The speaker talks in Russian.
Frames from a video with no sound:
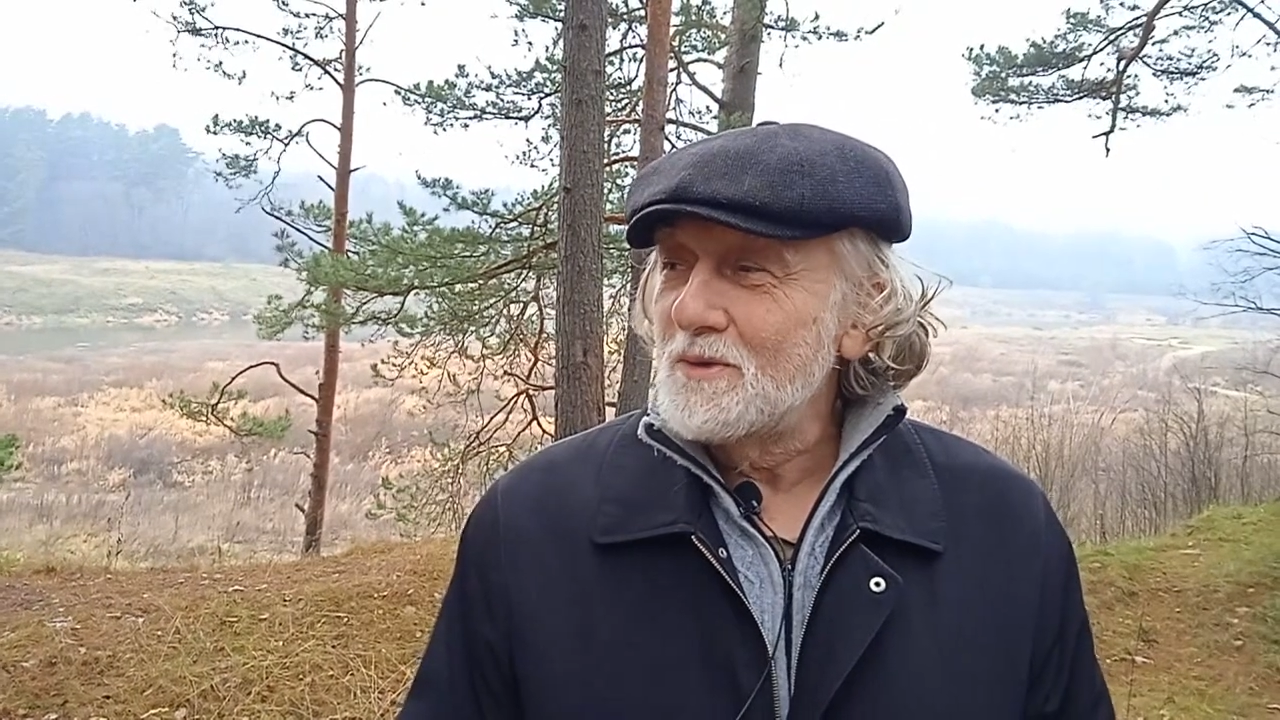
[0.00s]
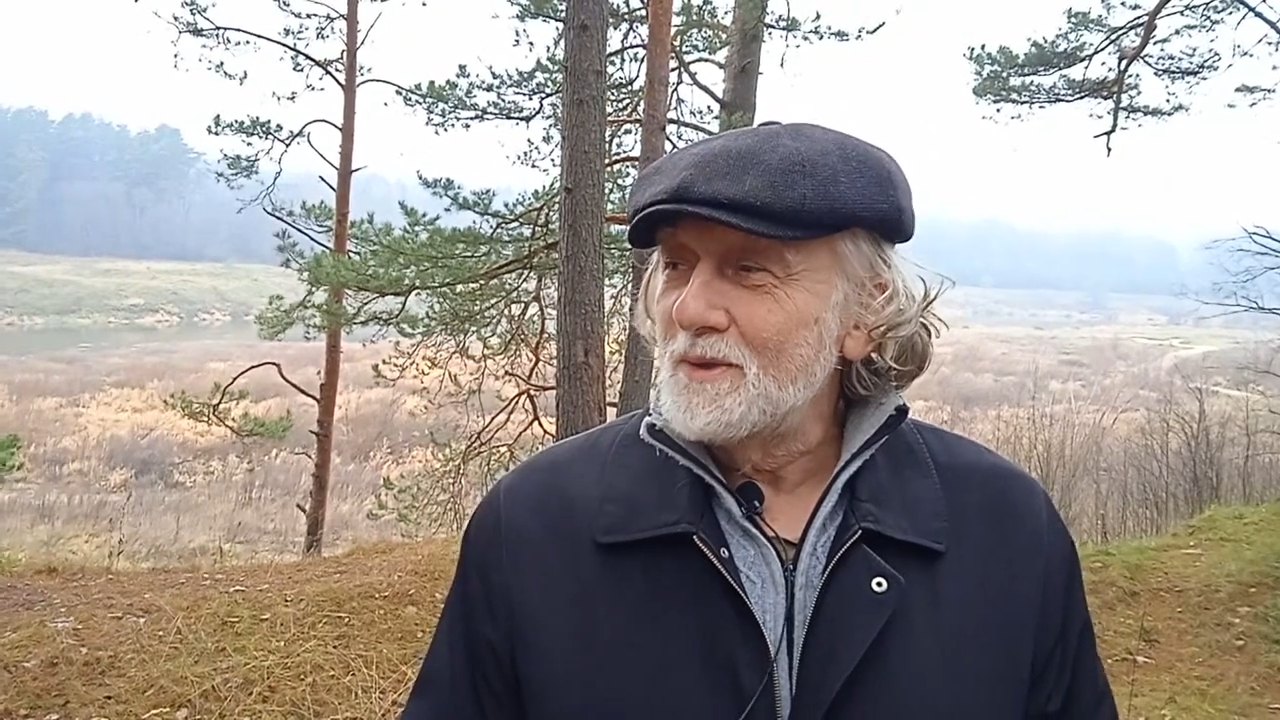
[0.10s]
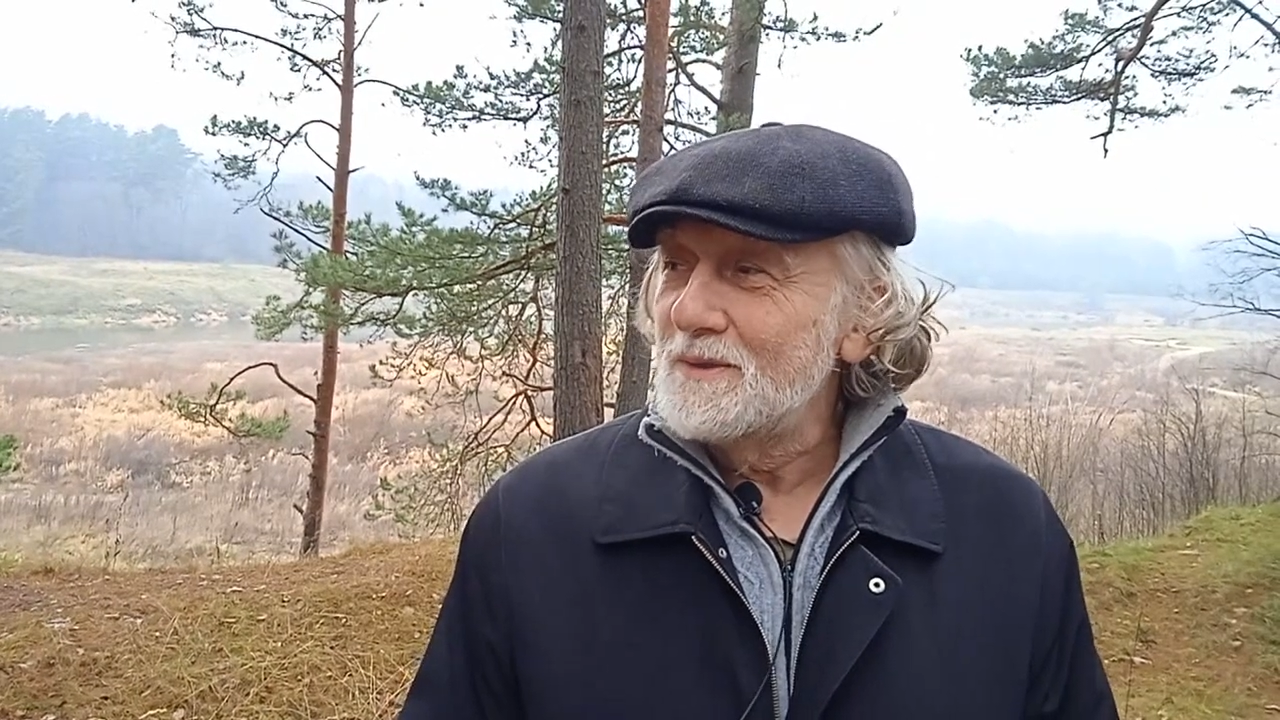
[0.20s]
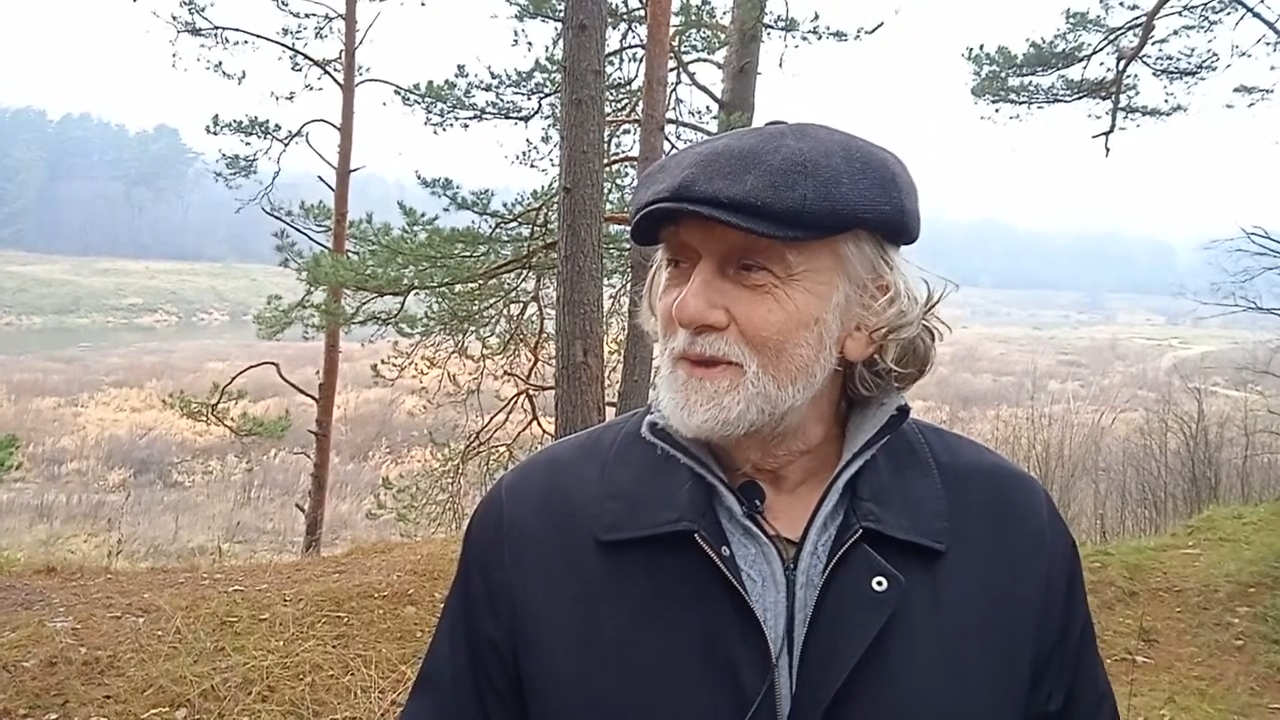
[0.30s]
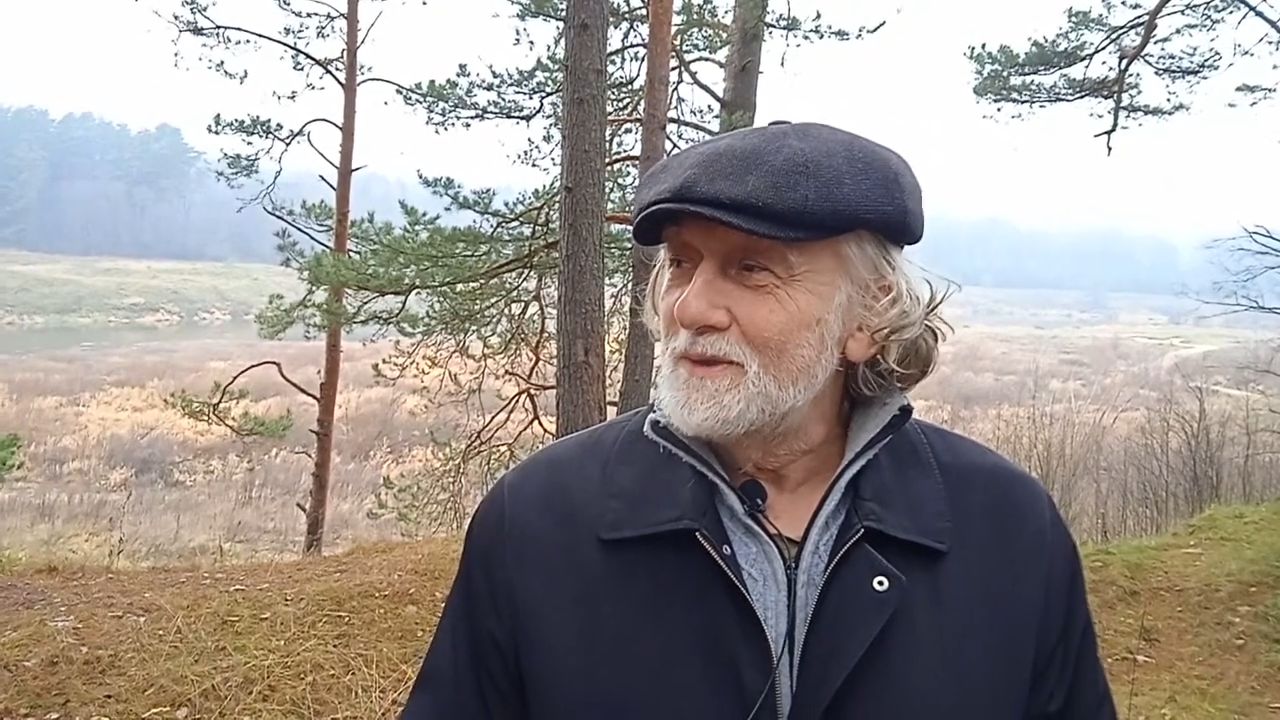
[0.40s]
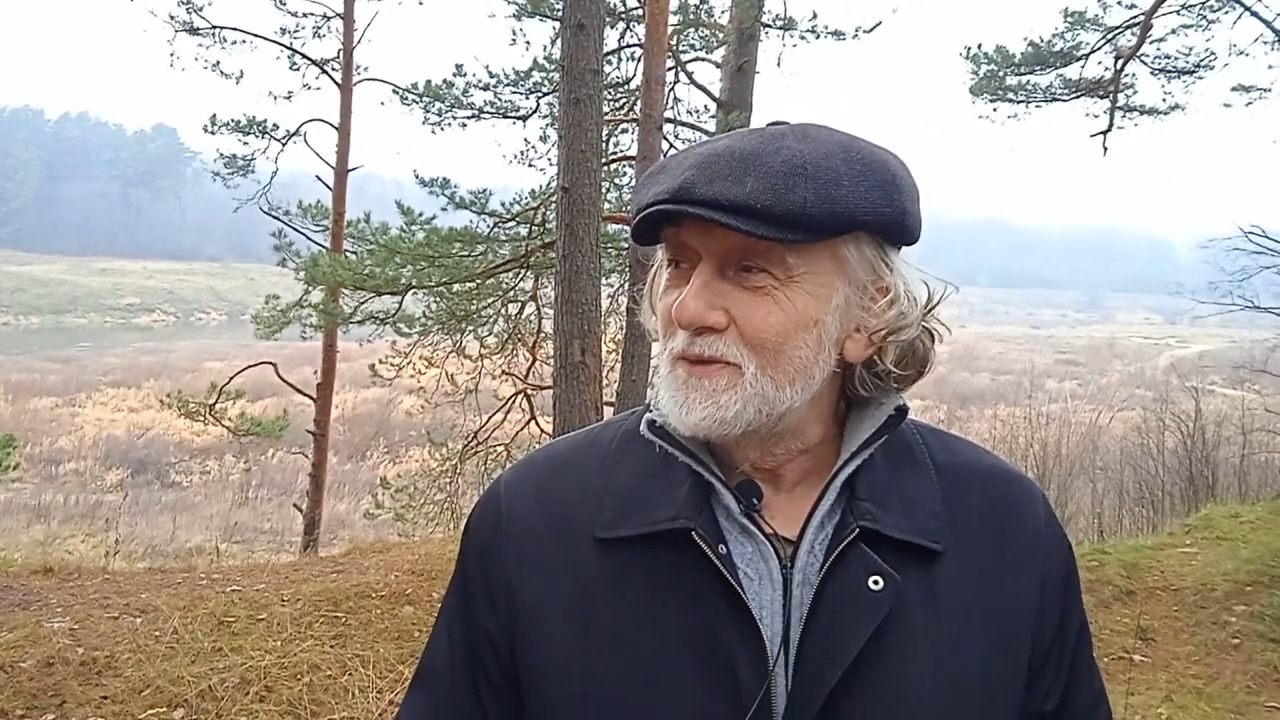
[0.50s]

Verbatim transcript: сказать